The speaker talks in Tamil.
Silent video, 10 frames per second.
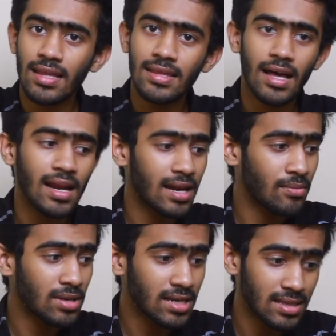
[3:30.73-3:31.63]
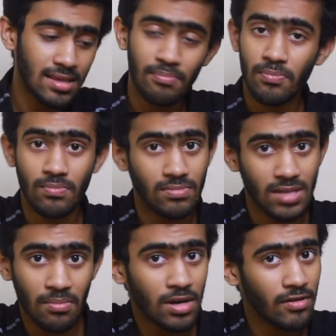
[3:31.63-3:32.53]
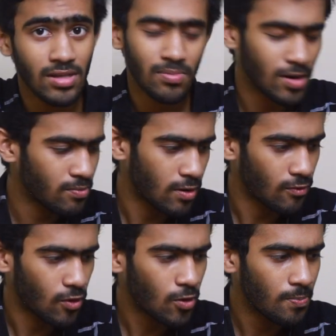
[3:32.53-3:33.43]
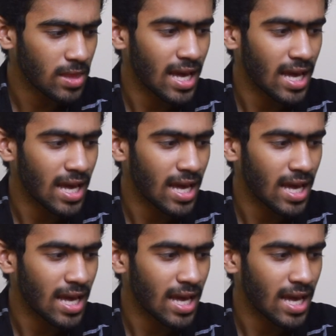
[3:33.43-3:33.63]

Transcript: அதனால நம்மளுக்கு இந்த நம்பரை வந்து பிரிண்ட் பண்ணுவோம்